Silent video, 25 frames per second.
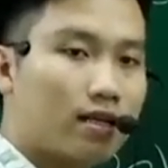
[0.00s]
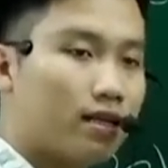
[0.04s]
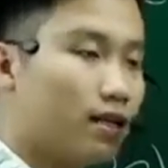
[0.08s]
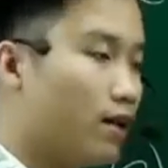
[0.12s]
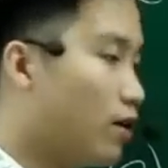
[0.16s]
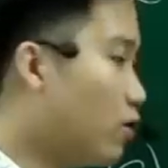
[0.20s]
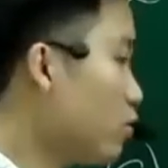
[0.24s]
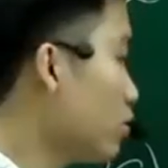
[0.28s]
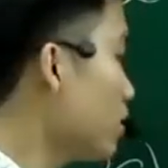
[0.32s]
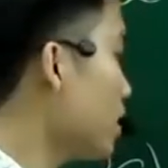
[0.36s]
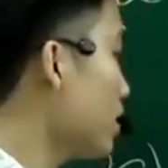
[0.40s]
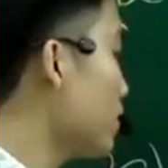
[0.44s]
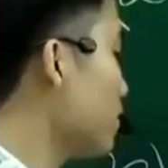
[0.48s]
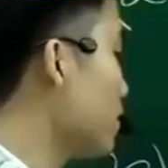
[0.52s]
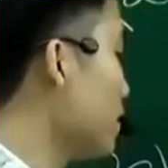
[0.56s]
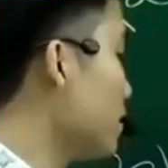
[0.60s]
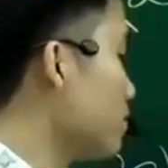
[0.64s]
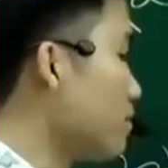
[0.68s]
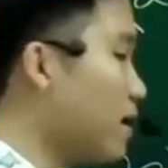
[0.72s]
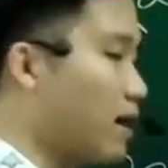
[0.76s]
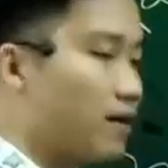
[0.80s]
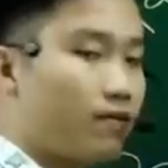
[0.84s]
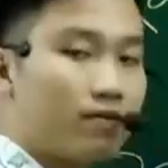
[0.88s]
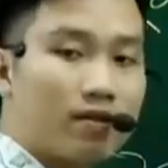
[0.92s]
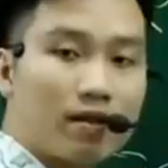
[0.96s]
Nếu là với
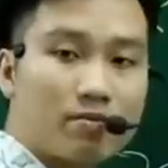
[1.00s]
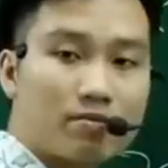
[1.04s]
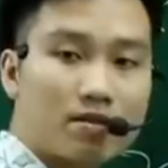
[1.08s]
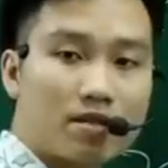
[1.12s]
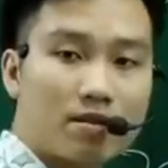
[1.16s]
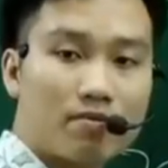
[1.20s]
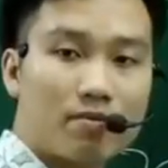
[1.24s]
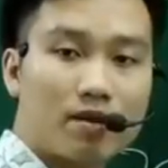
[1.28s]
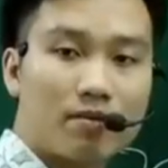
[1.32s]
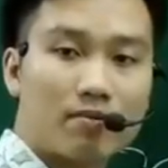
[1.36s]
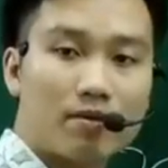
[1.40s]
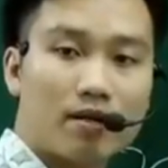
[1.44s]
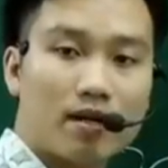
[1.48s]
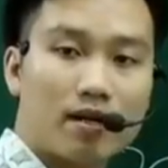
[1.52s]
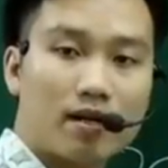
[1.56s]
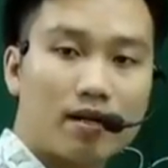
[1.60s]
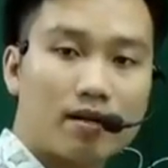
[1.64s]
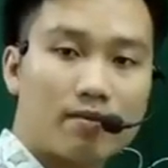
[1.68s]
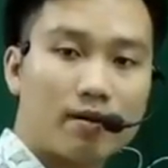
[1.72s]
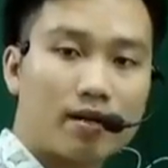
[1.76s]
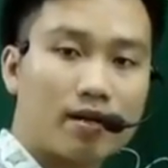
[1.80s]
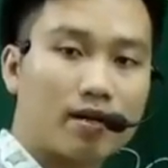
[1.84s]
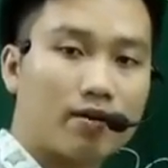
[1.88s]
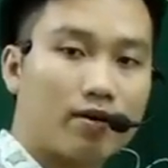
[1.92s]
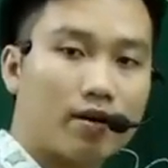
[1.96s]
máy V570
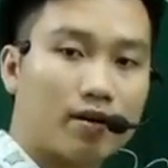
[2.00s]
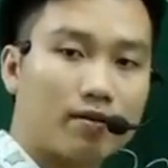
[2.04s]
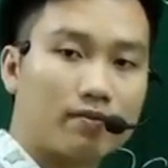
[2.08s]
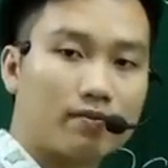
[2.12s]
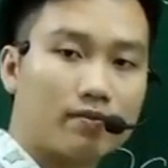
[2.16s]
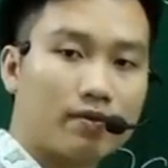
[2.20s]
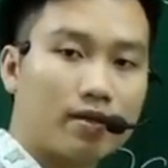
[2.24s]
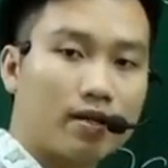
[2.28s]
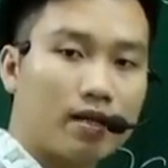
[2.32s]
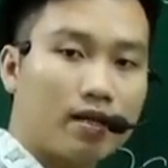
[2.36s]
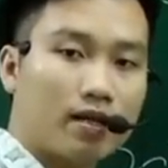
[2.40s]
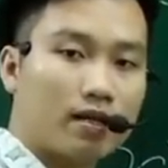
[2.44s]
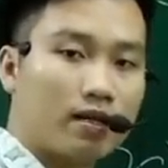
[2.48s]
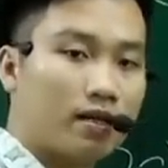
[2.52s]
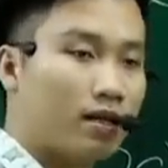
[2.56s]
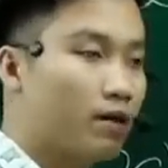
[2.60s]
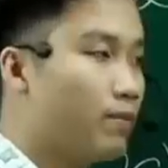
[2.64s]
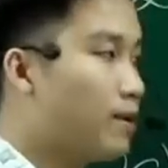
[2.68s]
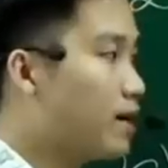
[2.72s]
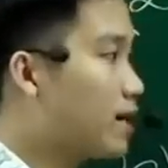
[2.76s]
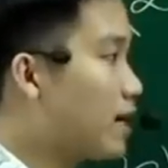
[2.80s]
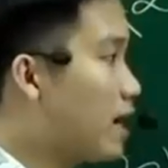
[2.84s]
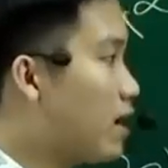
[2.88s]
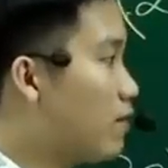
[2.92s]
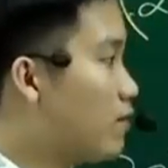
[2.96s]
các bạn hiểu không? Nếu
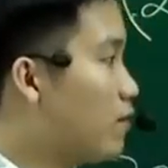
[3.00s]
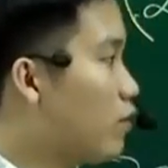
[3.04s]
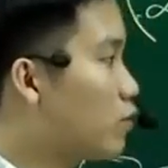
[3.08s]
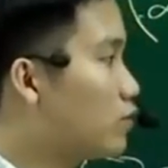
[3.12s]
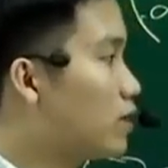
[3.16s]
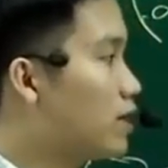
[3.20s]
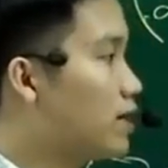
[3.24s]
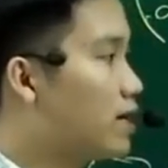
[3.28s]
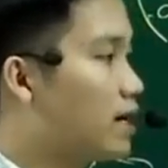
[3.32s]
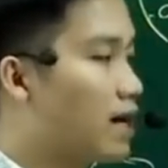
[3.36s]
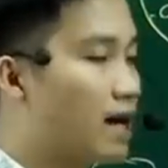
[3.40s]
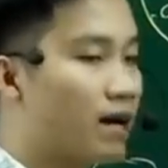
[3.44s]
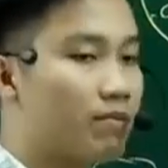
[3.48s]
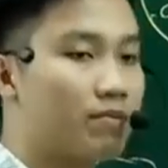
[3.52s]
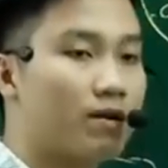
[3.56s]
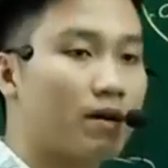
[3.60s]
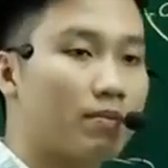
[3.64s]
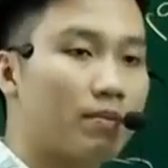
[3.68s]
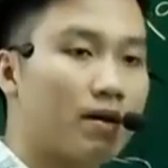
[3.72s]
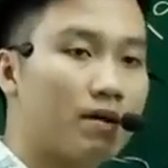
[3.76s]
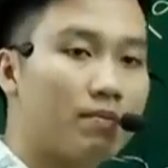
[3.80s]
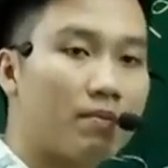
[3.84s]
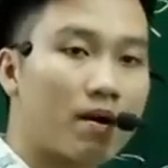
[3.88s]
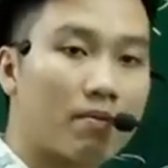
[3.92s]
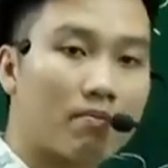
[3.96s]
bạn nào vô tình các em
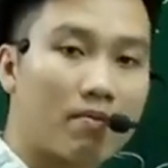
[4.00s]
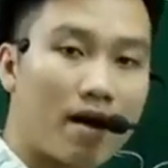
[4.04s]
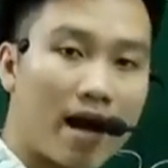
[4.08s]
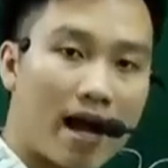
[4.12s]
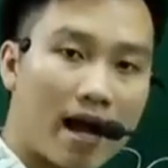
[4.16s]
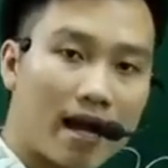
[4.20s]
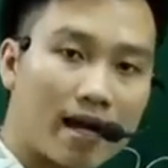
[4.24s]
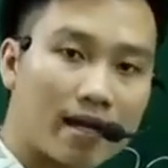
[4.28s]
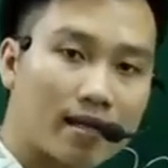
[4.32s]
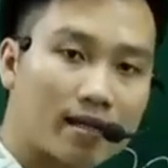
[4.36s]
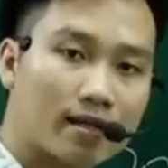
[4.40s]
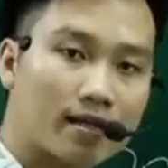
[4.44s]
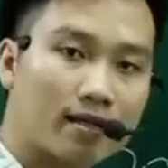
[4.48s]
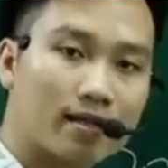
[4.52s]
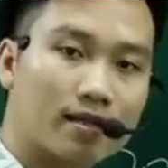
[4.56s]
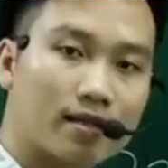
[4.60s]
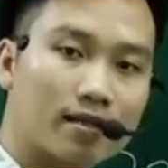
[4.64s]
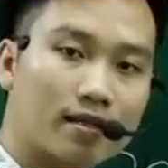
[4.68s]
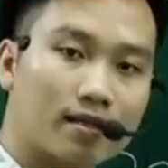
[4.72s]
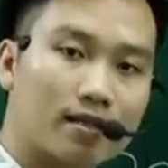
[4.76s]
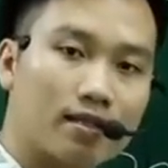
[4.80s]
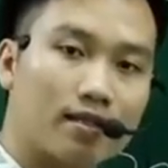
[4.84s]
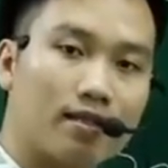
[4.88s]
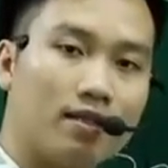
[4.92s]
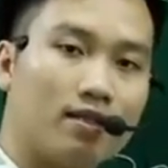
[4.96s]
nhập x bằng 3 ấy
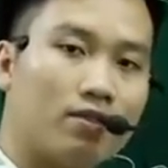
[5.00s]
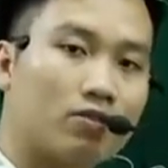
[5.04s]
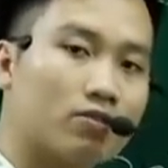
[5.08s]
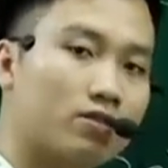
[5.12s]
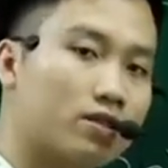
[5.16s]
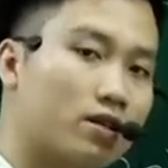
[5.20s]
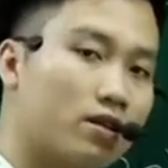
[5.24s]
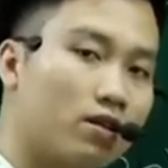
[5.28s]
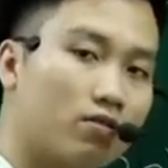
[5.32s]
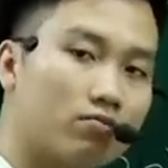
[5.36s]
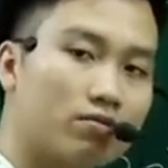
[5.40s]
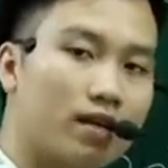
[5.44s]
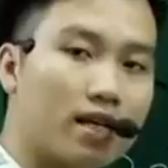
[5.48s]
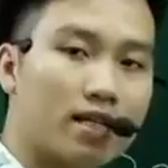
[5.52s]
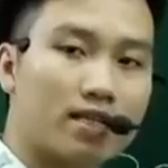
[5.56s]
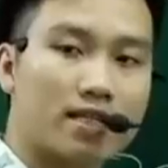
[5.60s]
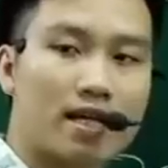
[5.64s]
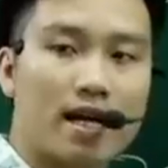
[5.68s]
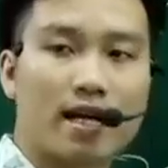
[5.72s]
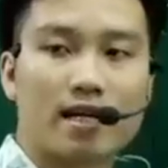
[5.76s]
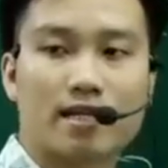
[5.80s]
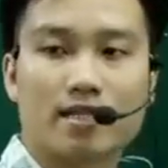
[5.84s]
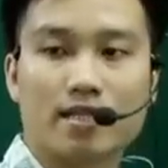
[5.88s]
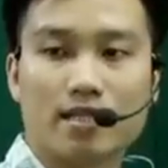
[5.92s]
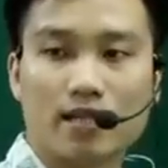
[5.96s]
thì nó sẽ không đẩy
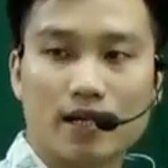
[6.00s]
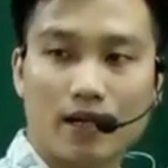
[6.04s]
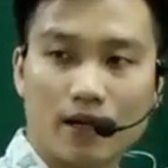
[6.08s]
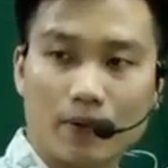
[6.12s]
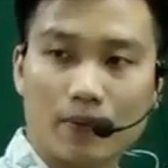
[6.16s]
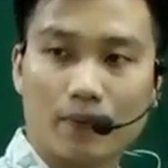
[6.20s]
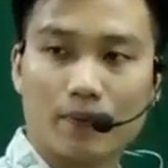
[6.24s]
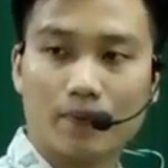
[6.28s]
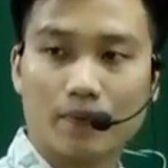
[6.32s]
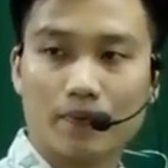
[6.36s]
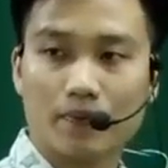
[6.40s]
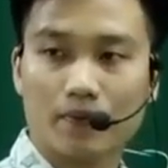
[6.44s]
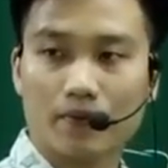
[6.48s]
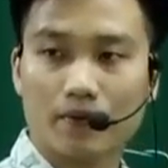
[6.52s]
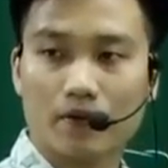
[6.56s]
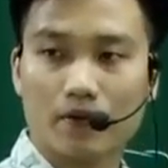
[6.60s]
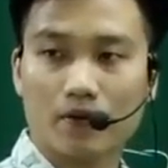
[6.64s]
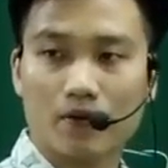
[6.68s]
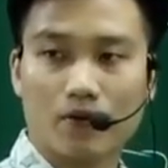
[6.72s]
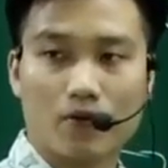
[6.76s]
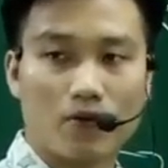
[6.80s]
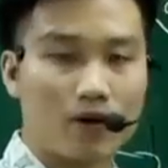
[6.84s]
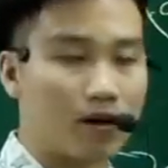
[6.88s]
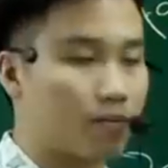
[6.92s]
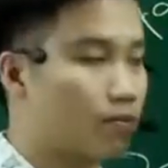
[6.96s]
ra cái gì đâu.
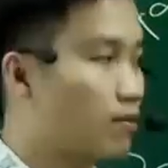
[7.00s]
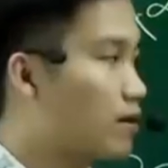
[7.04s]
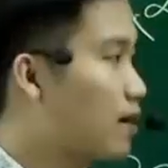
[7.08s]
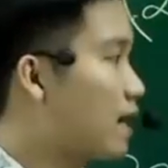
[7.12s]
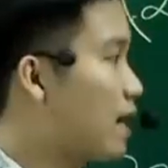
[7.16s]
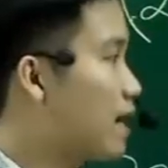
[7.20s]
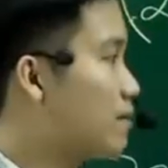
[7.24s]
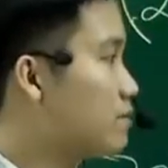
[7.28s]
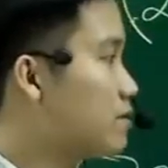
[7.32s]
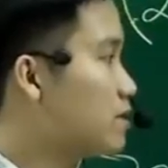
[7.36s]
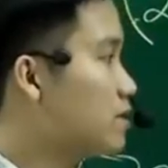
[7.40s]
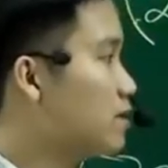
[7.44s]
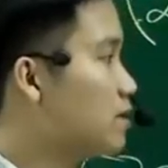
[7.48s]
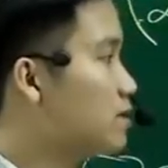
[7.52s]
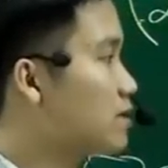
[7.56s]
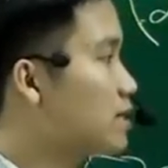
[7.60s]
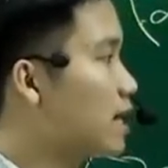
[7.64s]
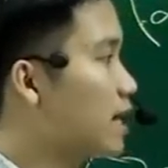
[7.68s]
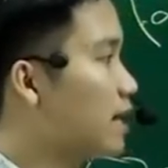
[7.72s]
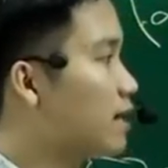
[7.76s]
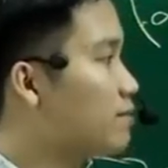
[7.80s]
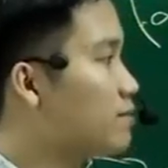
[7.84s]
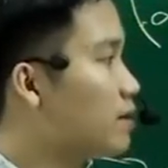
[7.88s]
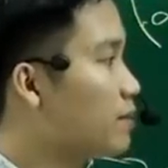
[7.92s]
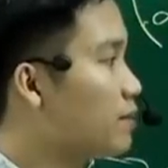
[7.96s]
Hoặc em đơn
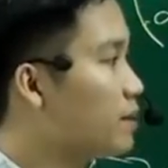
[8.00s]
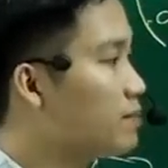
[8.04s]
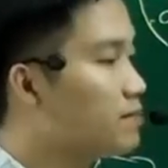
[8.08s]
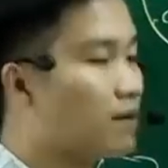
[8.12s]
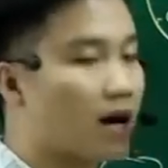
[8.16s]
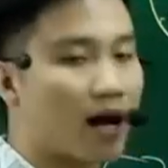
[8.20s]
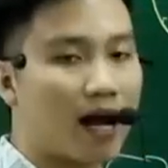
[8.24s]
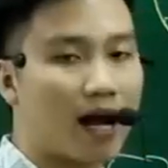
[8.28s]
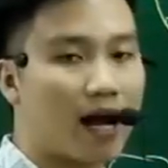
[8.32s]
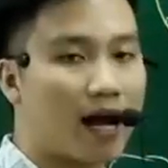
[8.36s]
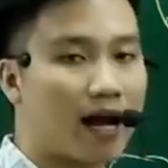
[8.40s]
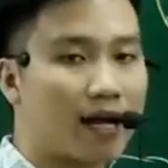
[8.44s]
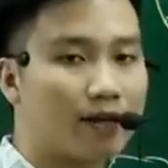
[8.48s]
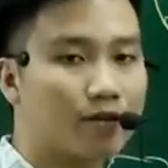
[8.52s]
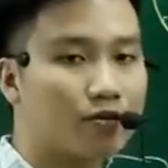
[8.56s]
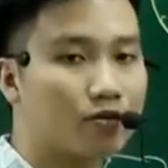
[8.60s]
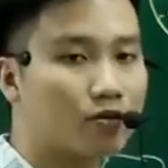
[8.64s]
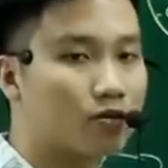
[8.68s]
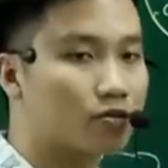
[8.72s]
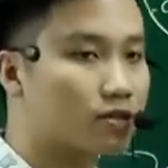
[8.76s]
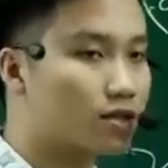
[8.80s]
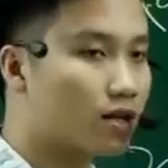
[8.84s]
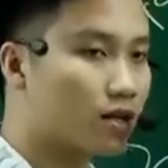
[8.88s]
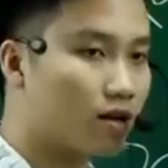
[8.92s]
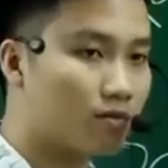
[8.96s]
giản em nhập x bằng 2 thôi,
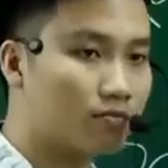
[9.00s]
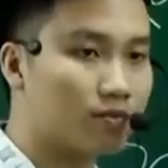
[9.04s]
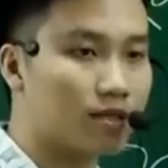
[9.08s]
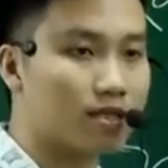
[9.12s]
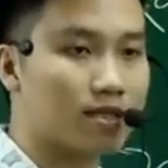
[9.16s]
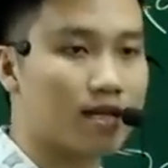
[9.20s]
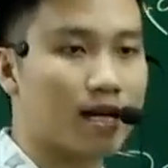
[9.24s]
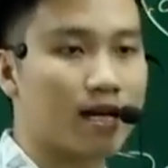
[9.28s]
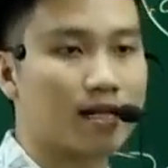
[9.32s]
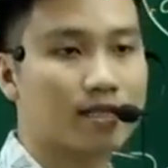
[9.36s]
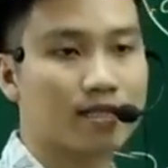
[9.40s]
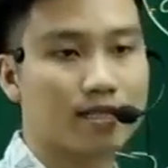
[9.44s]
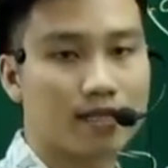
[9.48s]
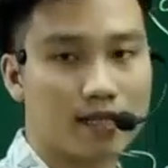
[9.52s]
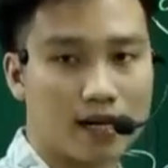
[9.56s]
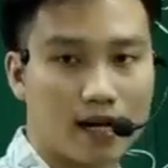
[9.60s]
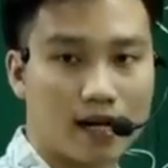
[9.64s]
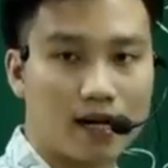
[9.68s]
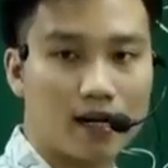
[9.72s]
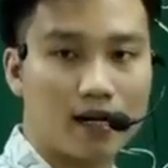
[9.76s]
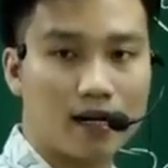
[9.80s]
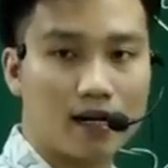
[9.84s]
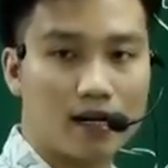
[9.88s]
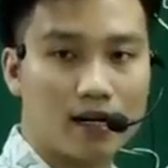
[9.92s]
nó sẽ không đẩy ra cái gì cả.